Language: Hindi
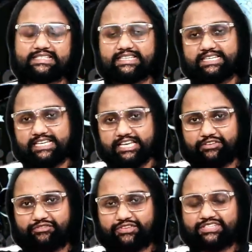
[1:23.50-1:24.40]
इसके
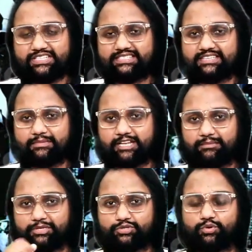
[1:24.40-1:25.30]
फीचर्स के
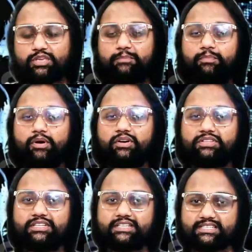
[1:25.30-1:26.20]
बारे में जो कि
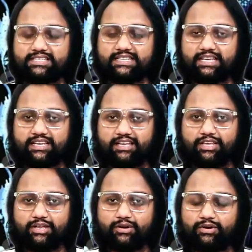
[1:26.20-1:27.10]
बहुत ही इंटरेस्टिंग है
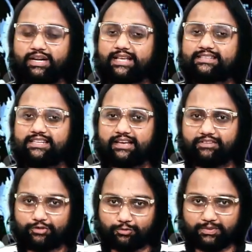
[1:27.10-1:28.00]
और नेक्स्ट
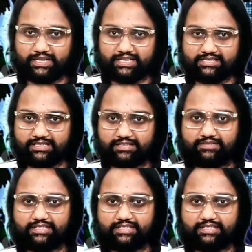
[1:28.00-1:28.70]
लेवल के ऊपर लेके जाने